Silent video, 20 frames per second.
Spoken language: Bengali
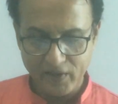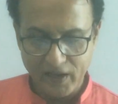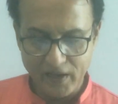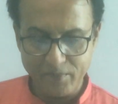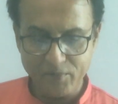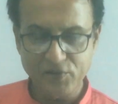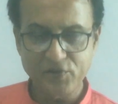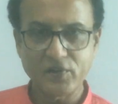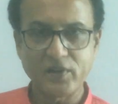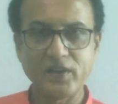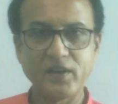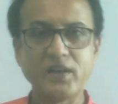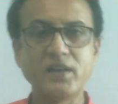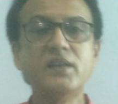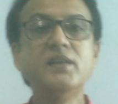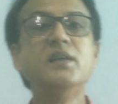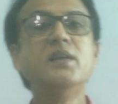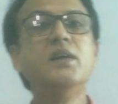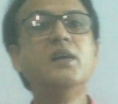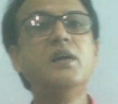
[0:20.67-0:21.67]
এই বিষয়ে
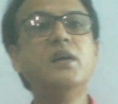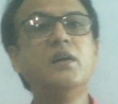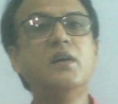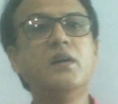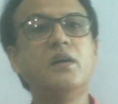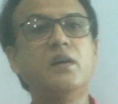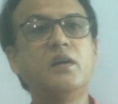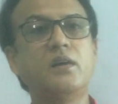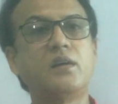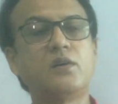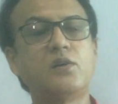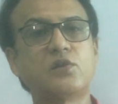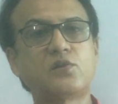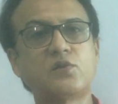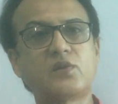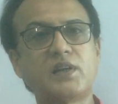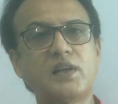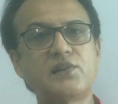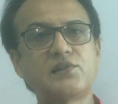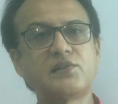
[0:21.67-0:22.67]
গত
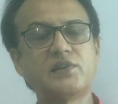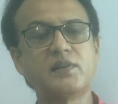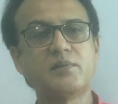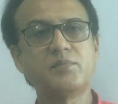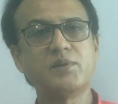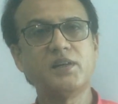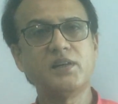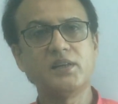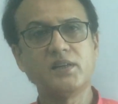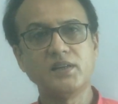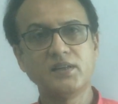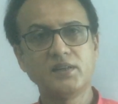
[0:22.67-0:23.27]
ক্লাসে আমি